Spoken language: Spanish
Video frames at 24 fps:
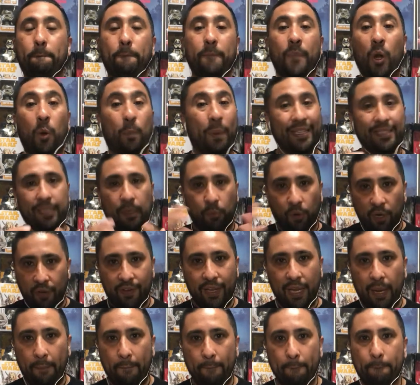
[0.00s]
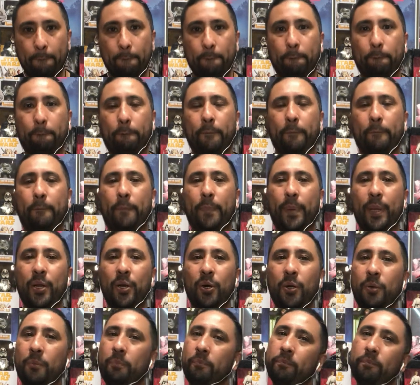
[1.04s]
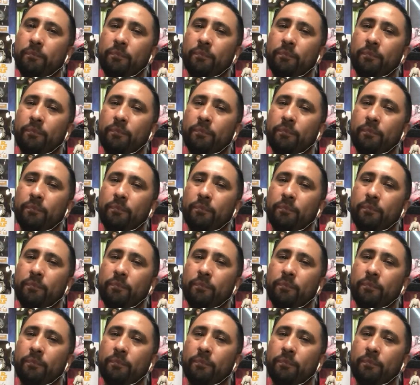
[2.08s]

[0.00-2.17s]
lo pasas muy bien, pero